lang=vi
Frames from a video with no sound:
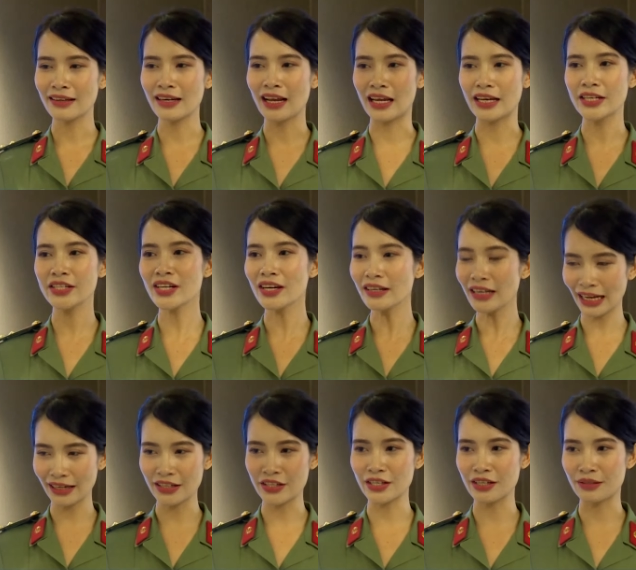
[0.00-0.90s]
để trên
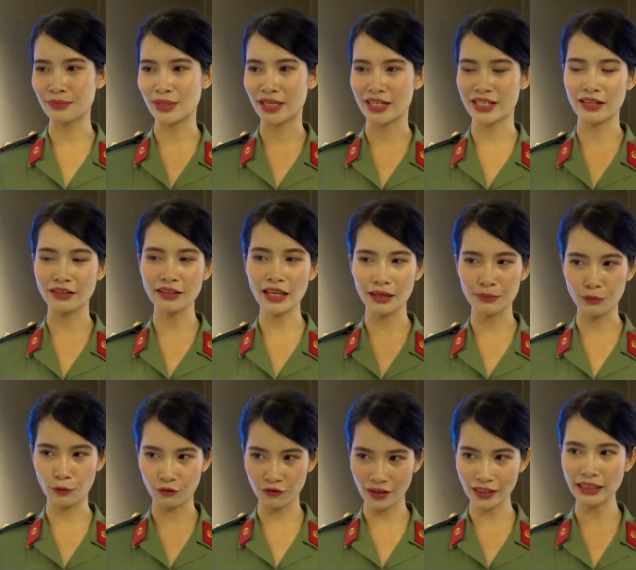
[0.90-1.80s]
hành trình mình trở thành
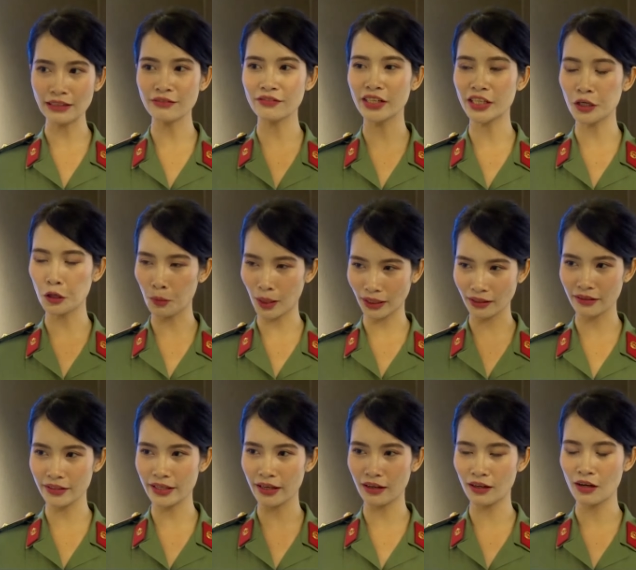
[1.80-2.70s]
một phát thanh viên Công an
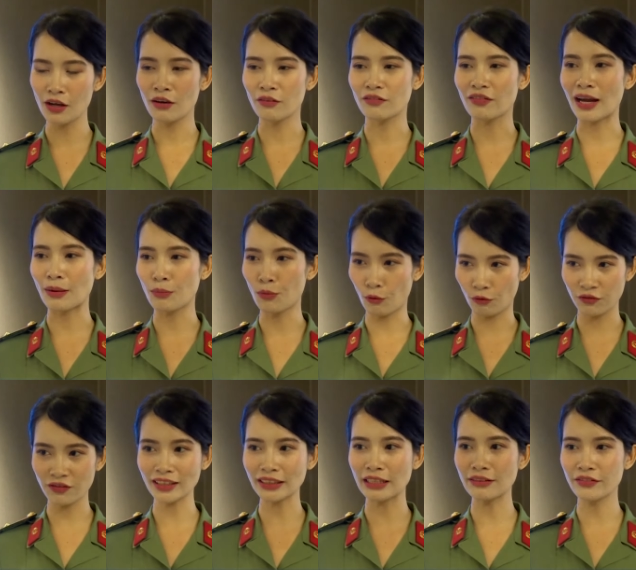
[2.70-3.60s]
Nhân dân và một
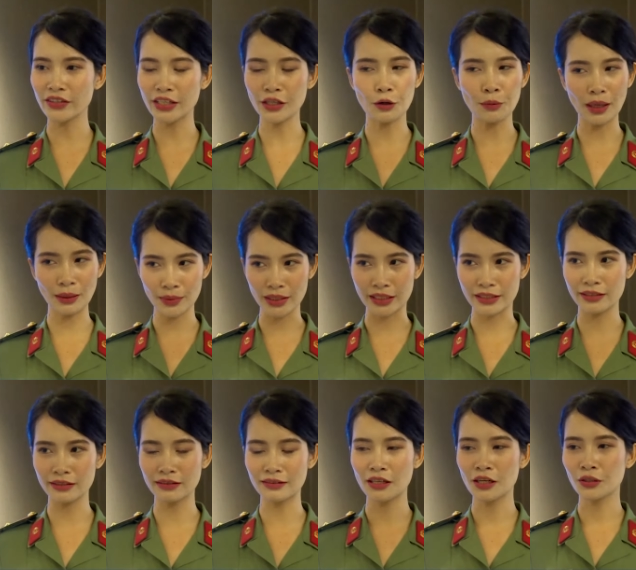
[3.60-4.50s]
phát thanh viên Công an Bình
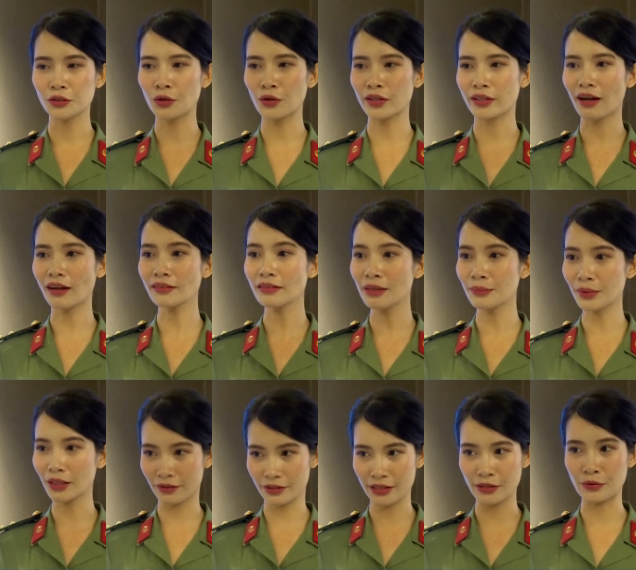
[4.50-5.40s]
Dương, tôi có thêm
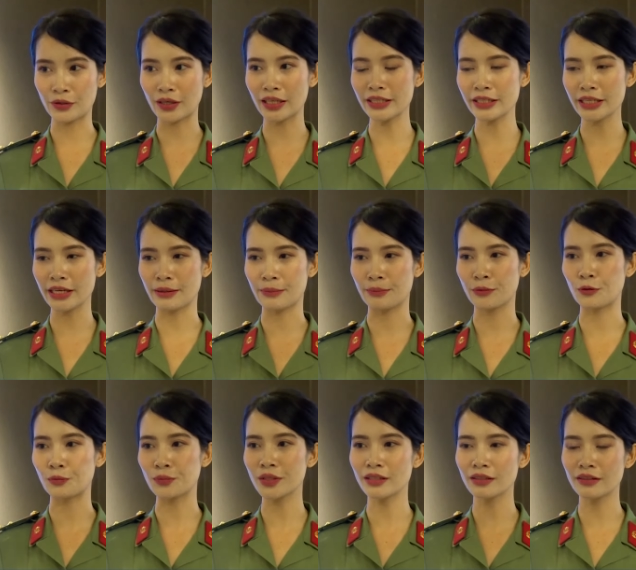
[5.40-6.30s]
thật nhiều kinh nghiệm
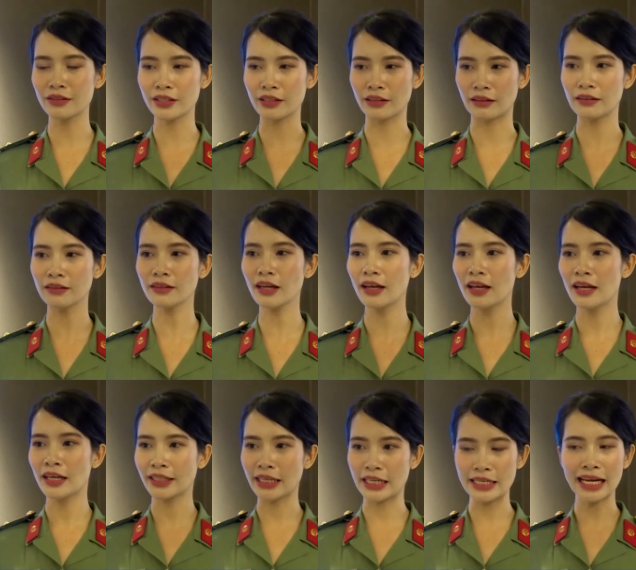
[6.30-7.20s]
cũng như những
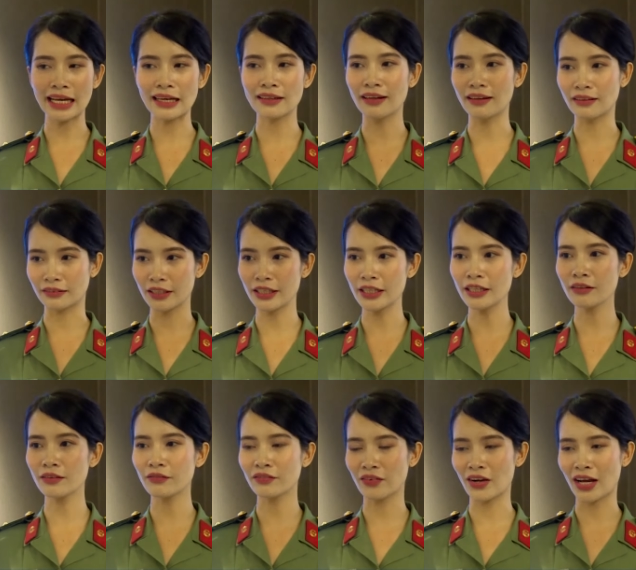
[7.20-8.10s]
kỹ năng cần thiết
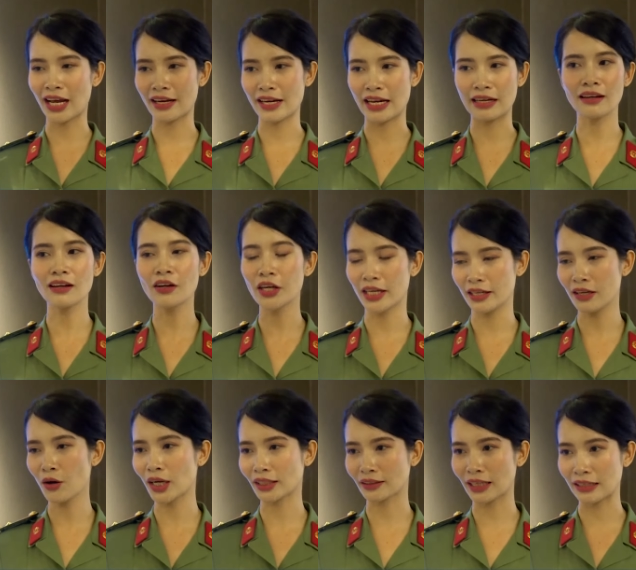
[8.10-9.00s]
và để có thể
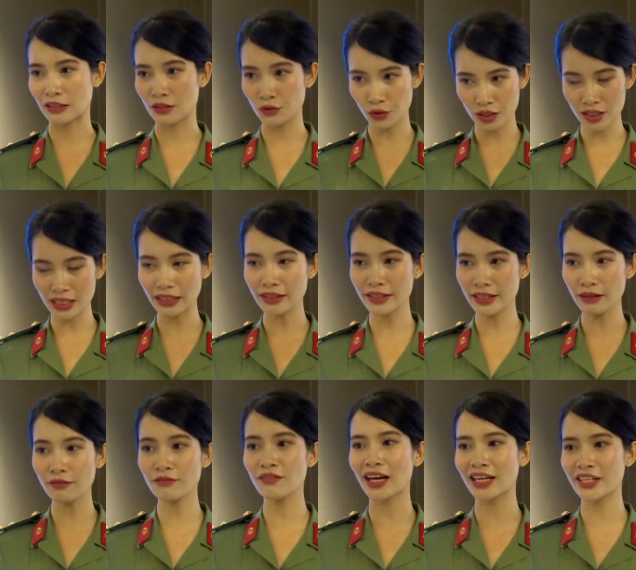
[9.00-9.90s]
hoàn thành xuất sắc nhất
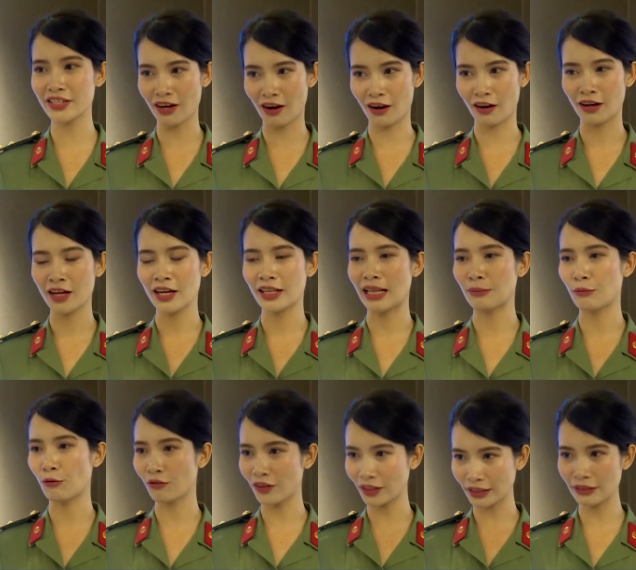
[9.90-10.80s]
vai trò là
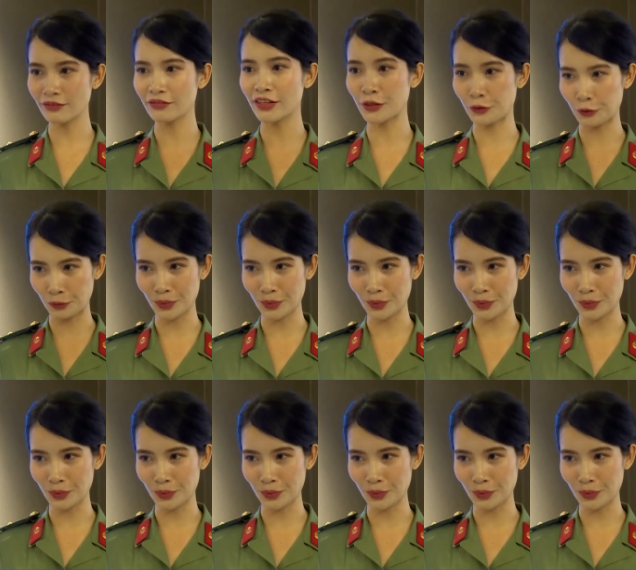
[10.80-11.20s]
một phát thanh viên của